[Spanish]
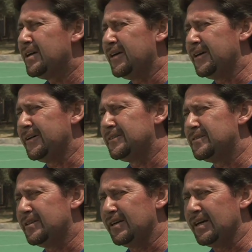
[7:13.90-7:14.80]

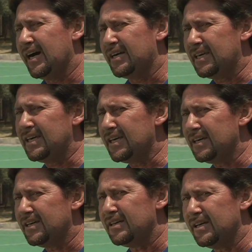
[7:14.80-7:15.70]
Este,
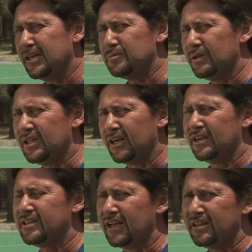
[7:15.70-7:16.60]
aquí es
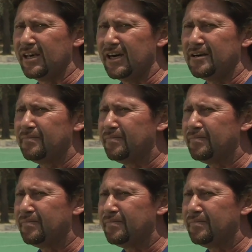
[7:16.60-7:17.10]
venderles la idea,